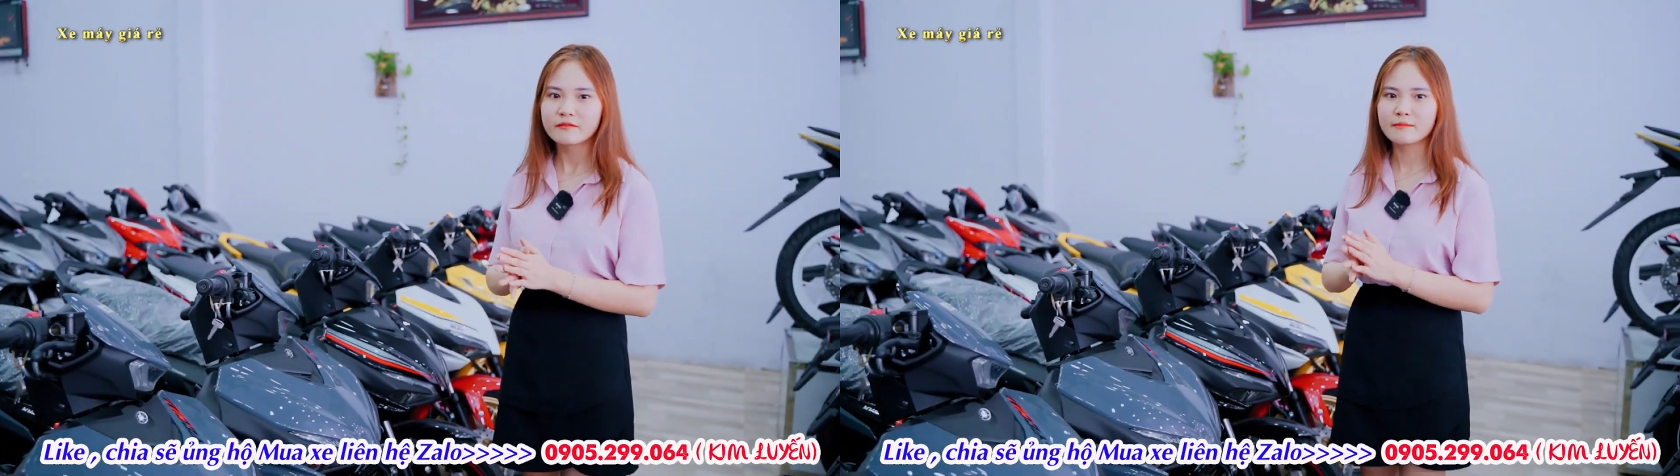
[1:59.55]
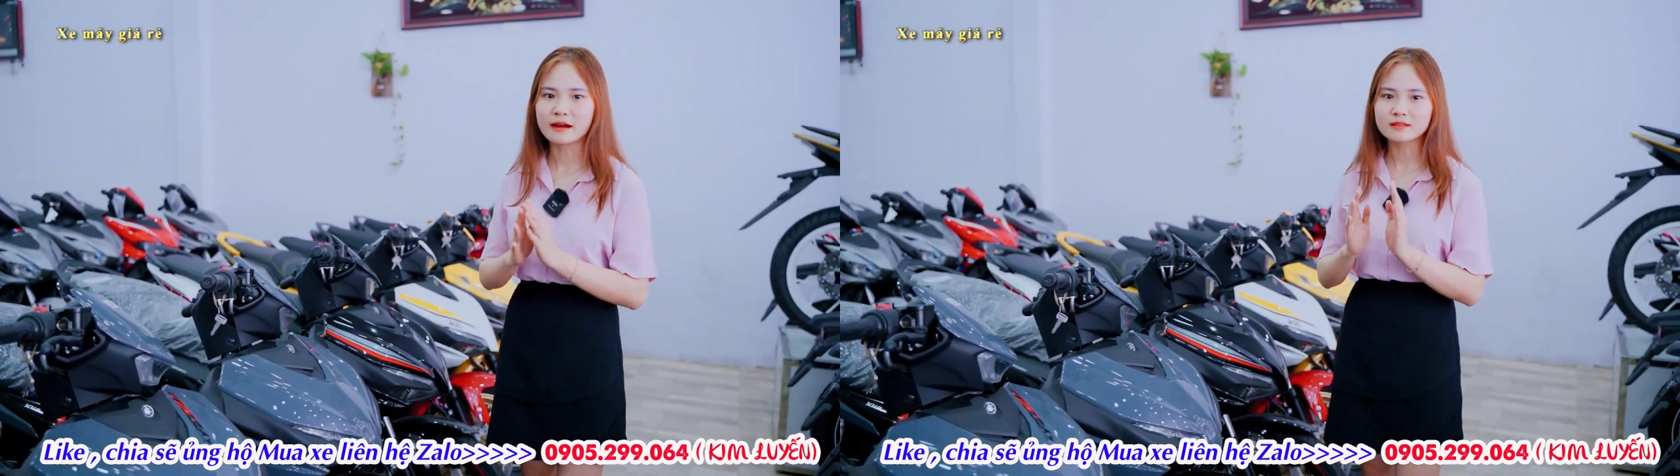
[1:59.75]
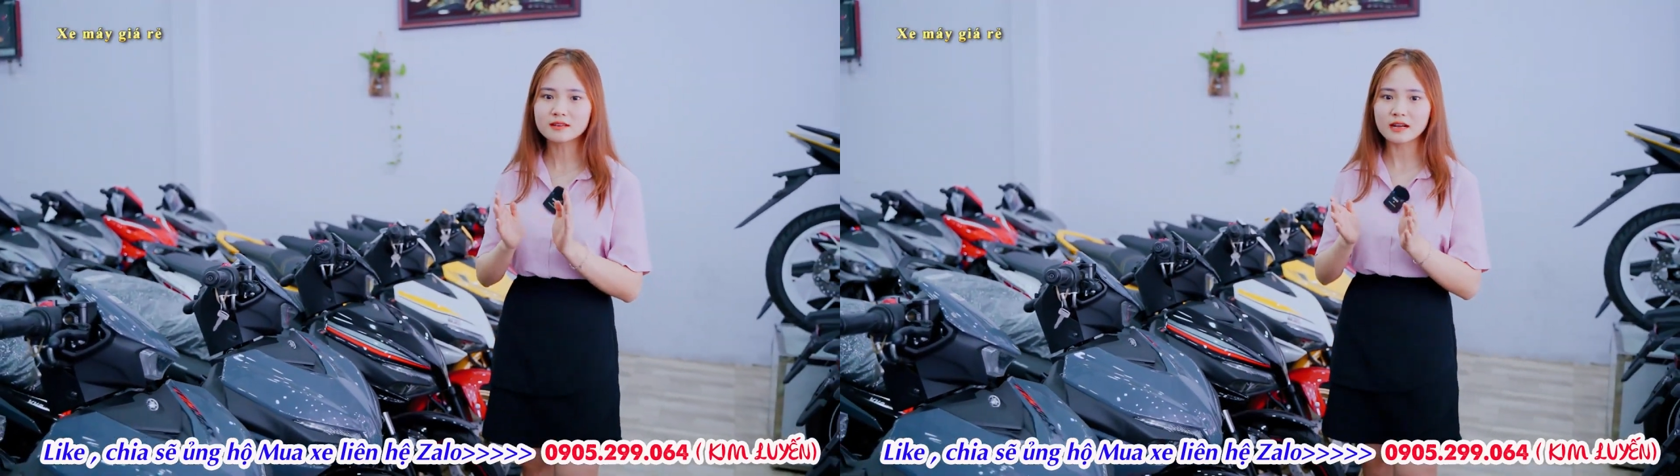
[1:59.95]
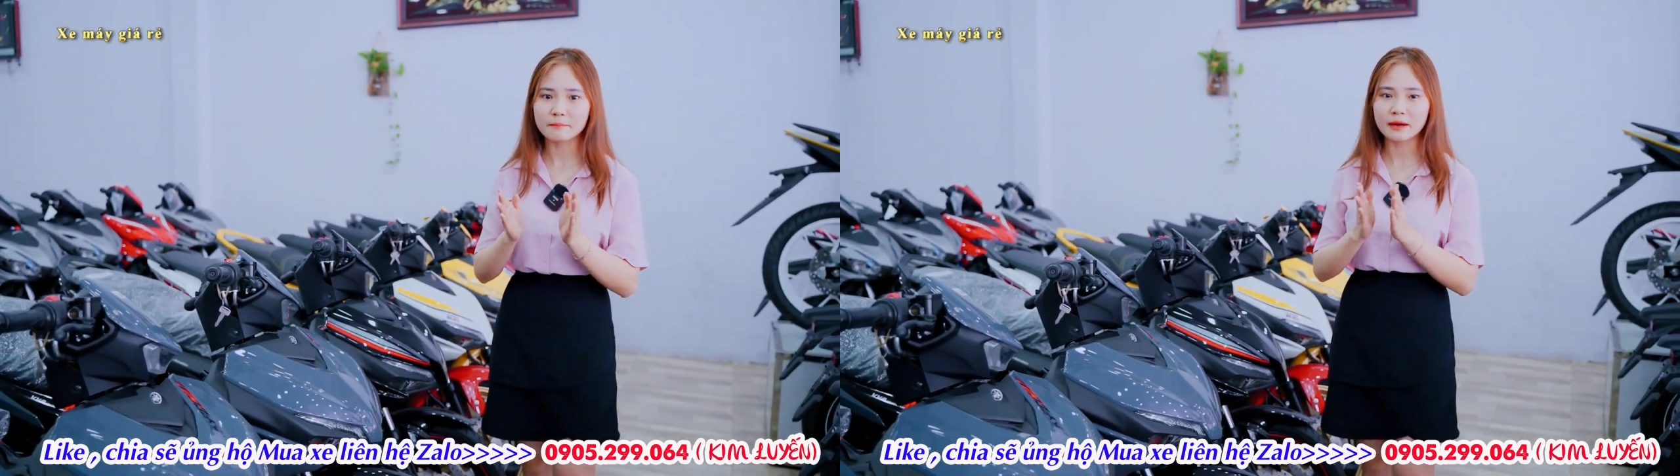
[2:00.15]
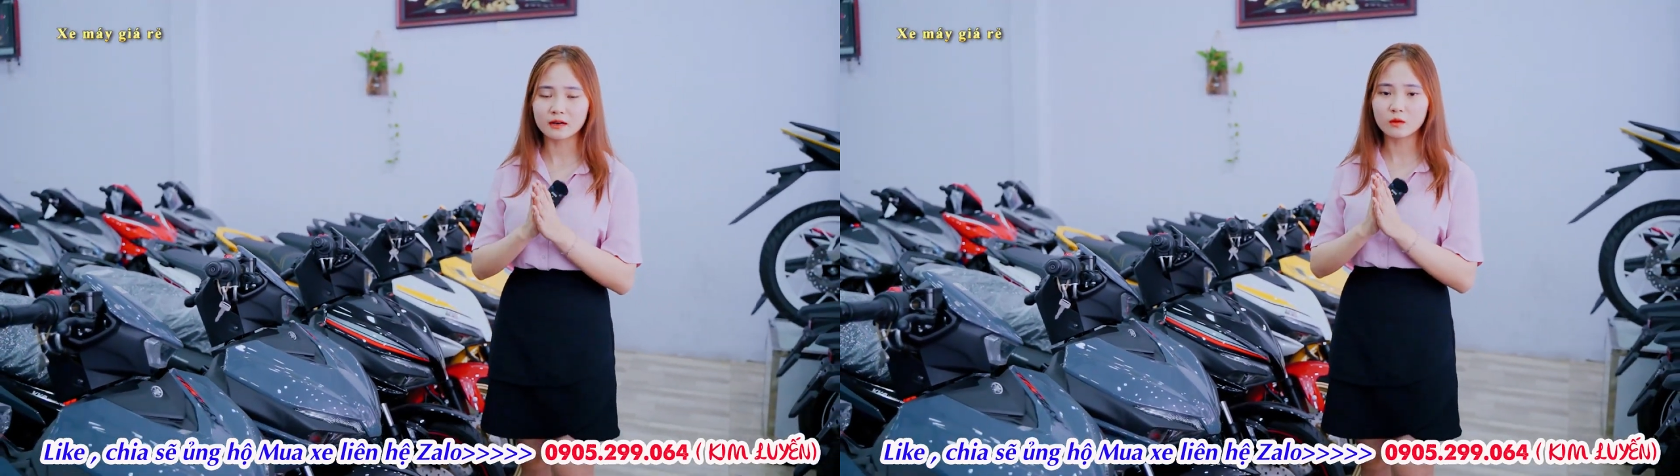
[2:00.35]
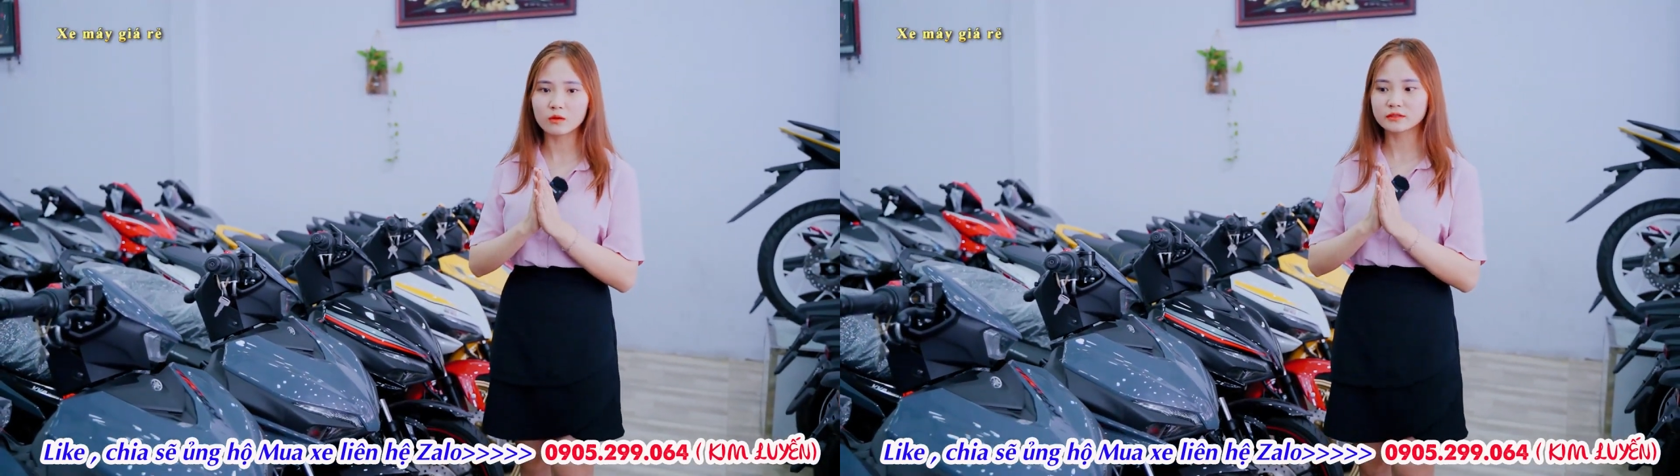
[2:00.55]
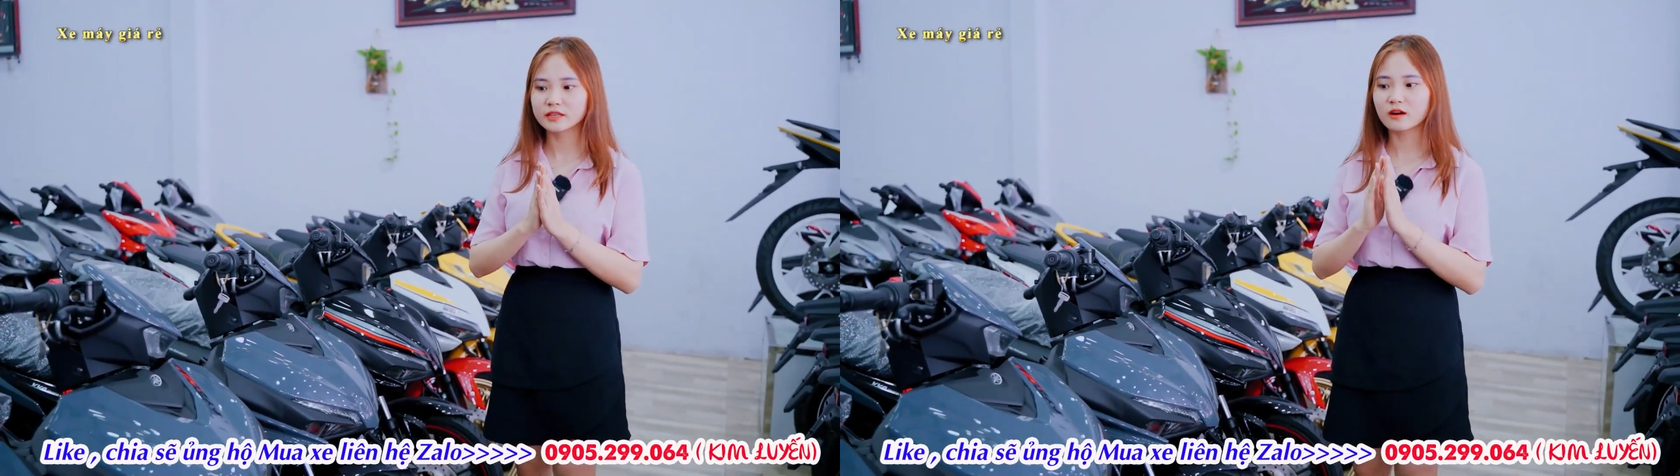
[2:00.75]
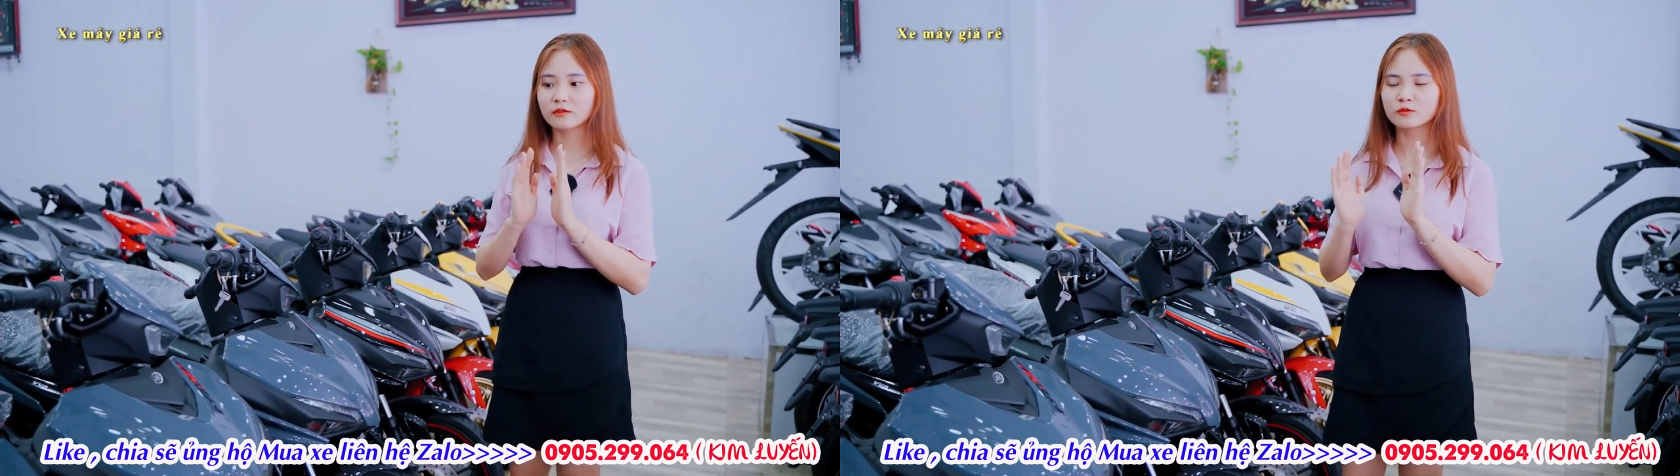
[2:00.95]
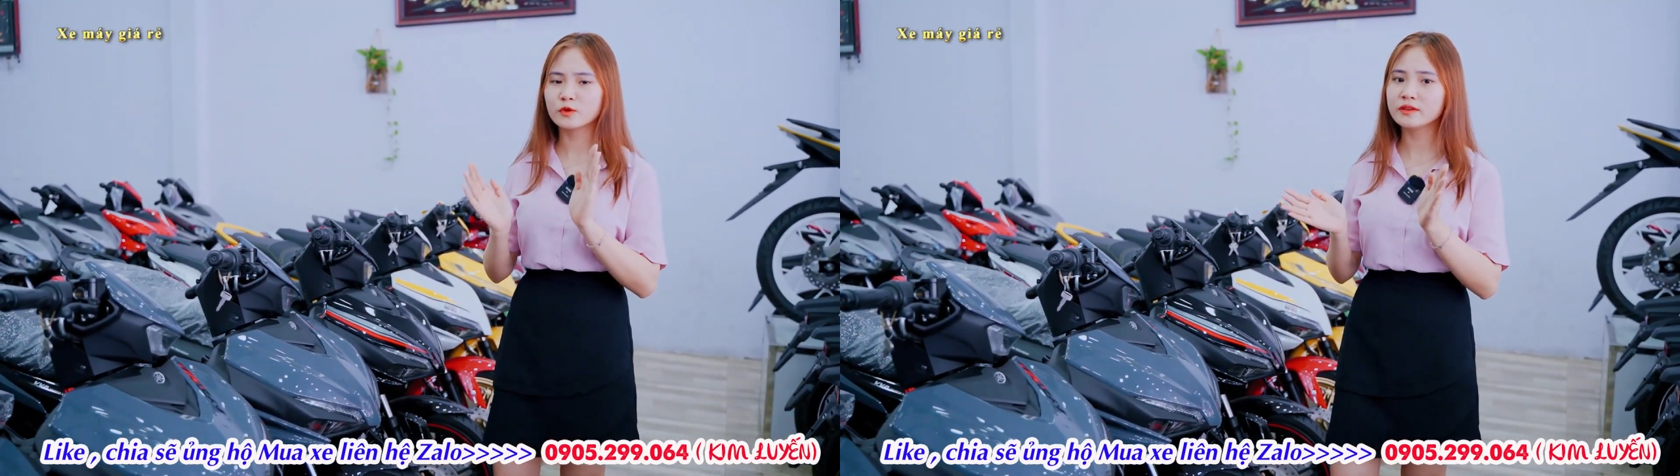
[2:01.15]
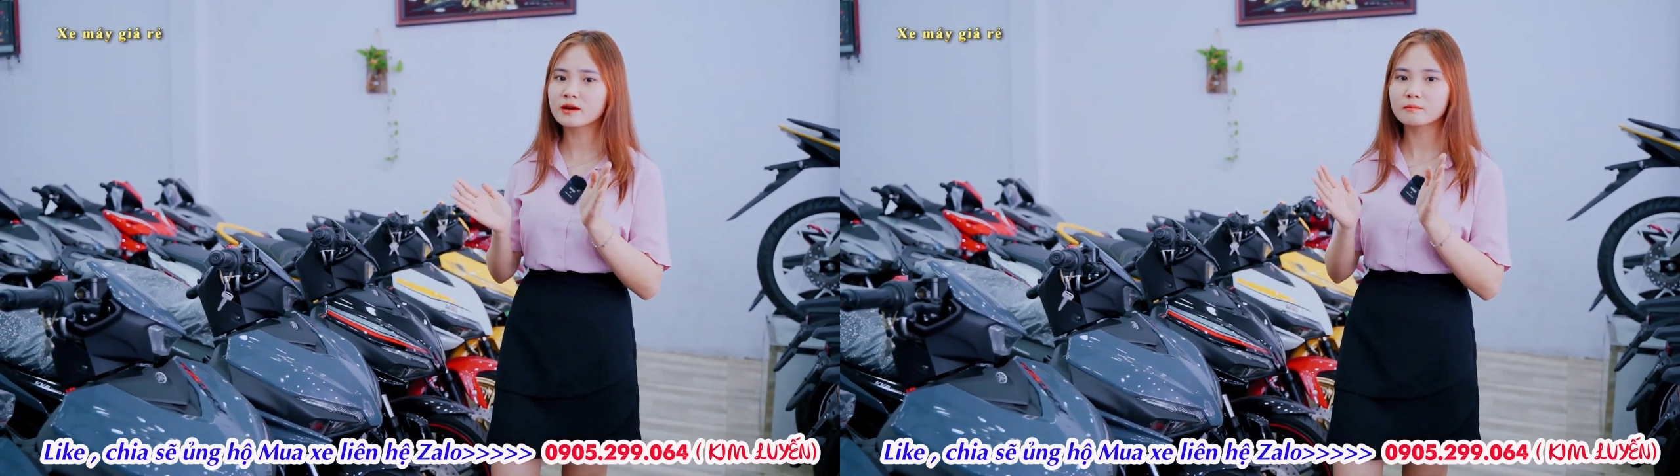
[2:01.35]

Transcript: thì bán rất là mặn luôn chỉ còn duy nhất